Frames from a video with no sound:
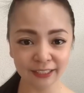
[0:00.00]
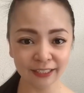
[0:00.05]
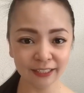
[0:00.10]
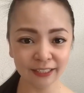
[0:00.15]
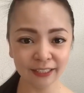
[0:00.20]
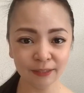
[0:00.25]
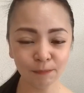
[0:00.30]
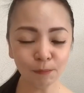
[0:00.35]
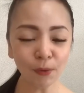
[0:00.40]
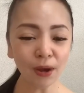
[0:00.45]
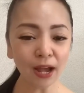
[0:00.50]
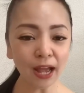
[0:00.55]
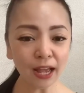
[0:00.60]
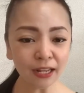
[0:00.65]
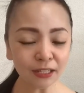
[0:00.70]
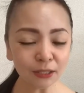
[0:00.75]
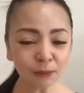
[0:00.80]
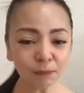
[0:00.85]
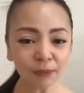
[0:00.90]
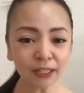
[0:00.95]
もうあ
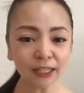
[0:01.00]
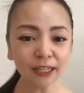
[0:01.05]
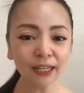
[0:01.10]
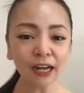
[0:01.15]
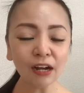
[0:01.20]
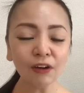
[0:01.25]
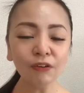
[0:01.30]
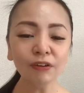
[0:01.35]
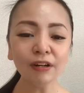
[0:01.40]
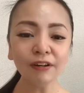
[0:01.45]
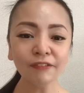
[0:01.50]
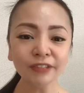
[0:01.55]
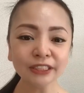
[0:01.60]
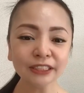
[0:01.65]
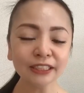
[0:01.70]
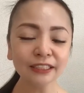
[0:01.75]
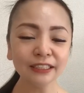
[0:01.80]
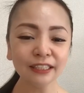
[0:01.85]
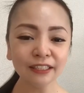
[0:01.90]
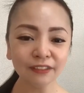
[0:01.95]
くまで顔を合わ
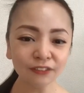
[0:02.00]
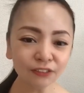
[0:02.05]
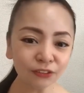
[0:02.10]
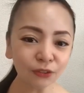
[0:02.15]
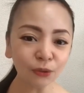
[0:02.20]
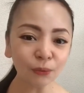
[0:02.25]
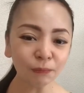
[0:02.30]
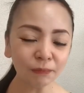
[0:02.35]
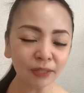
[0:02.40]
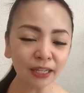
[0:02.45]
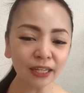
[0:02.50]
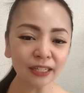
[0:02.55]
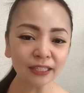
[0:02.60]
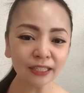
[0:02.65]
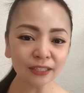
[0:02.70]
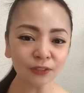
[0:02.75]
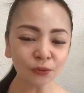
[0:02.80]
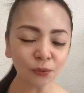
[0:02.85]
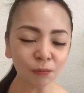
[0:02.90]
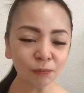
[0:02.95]
せてるお見合いや
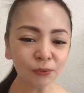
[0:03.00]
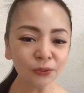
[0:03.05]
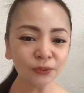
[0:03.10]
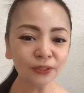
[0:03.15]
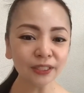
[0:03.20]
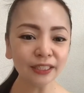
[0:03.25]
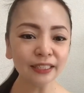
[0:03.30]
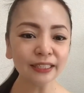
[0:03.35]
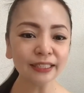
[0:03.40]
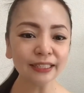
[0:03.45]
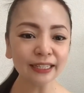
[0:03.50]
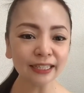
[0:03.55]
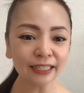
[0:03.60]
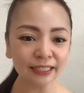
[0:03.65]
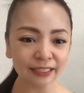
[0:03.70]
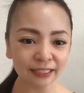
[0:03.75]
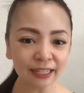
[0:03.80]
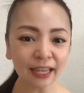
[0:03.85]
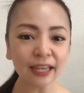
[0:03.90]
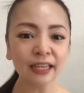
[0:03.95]
と思っていただい
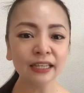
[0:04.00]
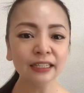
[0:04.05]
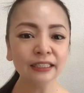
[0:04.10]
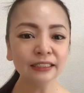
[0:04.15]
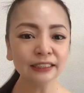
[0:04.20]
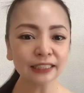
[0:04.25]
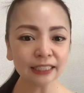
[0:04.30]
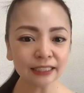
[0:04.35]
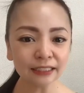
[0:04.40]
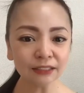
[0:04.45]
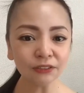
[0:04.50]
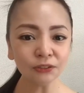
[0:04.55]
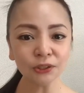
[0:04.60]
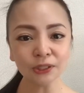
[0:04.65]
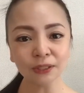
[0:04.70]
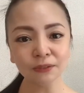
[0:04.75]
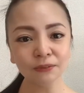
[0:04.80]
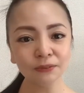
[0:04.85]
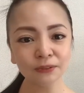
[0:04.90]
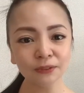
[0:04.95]
てちゃんとし
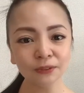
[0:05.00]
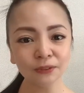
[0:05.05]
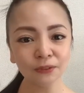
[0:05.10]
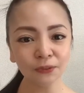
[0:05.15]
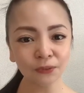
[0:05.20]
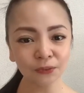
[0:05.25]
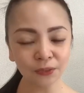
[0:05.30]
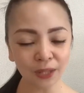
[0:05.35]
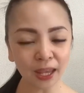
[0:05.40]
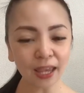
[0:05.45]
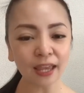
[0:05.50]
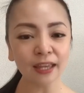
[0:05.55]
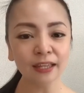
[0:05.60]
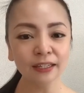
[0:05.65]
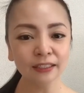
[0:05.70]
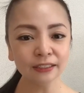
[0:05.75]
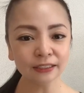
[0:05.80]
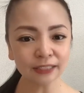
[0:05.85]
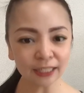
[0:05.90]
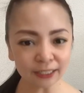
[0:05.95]
た服装で
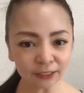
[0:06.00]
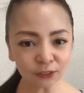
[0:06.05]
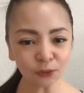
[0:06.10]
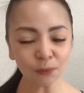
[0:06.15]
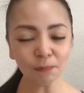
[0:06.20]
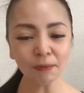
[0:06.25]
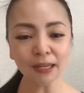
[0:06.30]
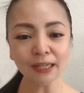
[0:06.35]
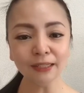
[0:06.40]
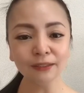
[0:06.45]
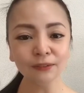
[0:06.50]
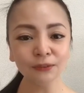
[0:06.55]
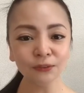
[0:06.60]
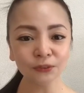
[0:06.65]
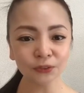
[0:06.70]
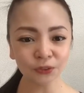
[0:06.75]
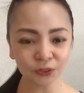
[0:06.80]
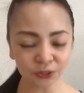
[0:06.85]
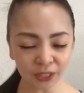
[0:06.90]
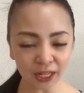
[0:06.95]
ちゃんとメイクを
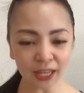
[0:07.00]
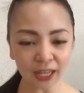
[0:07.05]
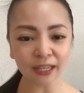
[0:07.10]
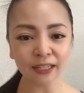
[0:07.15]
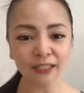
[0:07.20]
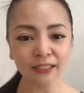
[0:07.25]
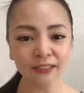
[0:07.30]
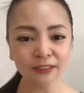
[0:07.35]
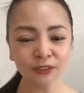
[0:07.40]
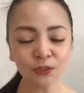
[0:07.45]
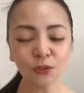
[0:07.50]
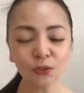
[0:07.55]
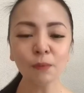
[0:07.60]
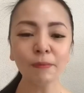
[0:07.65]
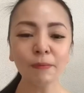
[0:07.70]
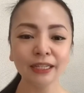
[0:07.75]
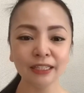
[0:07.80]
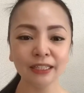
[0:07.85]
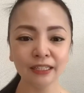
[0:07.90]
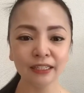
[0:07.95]
してその場
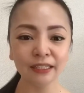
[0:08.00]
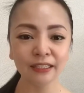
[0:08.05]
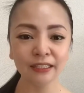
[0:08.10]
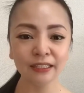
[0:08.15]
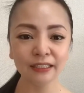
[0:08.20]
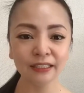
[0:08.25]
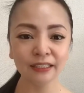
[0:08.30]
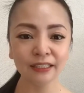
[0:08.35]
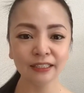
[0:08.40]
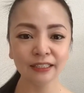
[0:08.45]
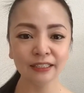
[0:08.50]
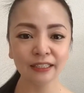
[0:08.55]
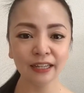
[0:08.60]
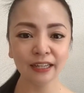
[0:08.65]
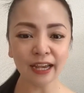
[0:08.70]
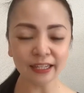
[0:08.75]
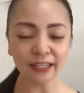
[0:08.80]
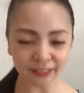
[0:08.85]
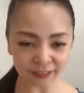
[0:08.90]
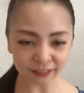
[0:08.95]
に
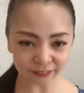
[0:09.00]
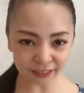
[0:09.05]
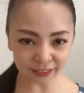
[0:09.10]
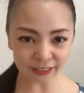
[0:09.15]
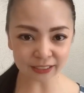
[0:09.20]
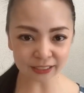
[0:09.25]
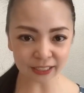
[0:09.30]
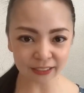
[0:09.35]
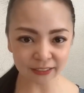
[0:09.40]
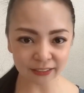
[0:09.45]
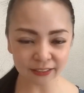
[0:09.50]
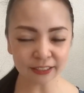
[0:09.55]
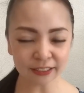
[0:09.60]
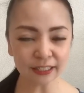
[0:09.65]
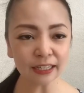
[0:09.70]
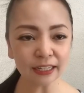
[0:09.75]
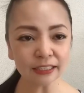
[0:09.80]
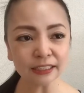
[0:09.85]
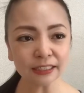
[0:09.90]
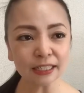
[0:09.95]
入ってくださいで男
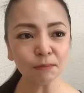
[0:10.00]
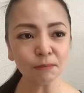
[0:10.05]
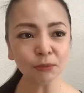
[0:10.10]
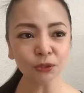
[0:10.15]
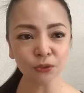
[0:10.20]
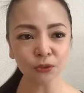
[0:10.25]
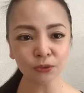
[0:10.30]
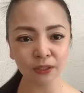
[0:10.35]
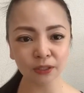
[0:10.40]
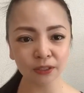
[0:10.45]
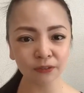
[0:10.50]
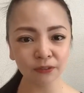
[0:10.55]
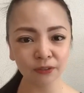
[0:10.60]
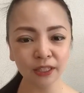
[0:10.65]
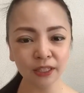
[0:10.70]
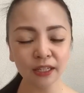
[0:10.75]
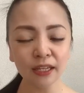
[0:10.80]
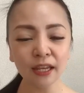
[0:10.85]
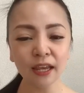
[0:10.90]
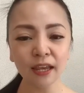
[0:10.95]
性もそうなの
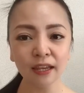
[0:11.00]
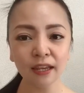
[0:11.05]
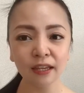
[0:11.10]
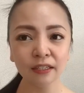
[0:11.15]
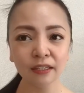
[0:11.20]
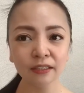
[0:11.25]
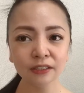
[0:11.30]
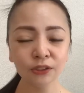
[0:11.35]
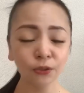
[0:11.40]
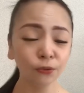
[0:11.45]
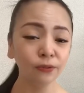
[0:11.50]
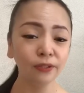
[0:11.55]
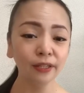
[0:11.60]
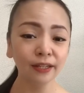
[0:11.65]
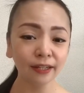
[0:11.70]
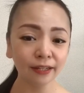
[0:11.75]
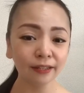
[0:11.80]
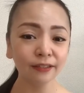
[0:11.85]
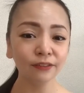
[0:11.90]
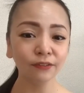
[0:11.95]
ひげ剃って
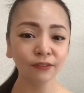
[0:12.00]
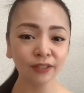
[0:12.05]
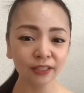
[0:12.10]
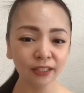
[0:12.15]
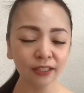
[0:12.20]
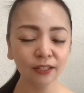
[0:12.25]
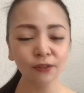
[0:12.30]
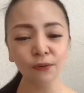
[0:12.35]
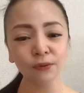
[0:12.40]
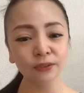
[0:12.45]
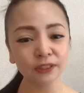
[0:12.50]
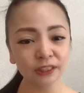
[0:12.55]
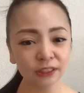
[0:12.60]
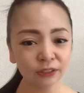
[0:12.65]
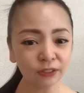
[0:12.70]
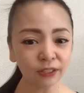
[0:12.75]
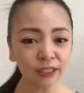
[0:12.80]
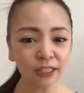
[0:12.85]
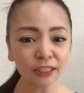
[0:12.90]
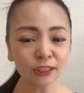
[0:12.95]
ないとかね今日実
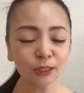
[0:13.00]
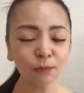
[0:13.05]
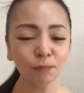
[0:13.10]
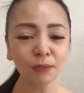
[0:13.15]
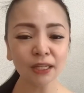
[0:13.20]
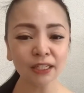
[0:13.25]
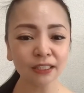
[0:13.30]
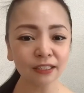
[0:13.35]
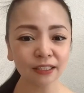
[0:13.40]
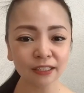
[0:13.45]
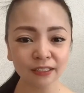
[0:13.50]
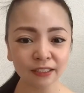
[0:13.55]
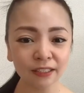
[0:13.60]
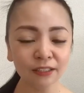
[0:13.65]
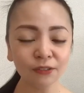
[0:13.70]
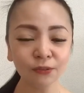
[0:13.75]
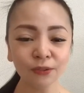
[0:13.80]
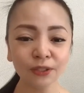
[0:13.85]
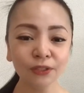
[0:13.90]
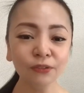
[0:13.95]
は休みやったんで
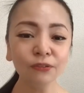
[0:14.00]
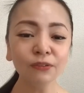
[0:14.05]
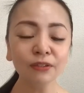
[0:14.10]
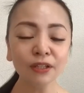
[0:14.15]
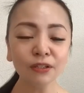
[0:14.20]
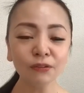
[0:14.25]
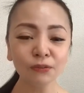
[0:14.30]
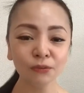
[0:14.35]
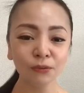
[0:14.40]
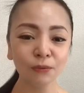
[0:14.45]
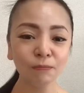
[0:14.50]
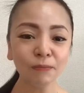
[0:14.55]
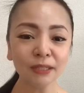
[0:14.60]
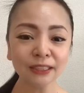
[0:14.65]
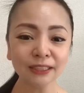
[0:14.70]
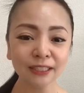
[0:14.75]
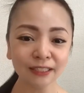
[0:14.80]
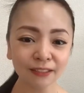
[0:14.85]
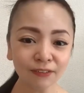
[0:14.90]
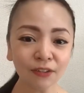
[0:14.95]
とか言ってる人います
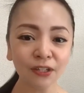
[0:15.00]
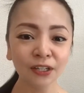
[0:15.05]
けど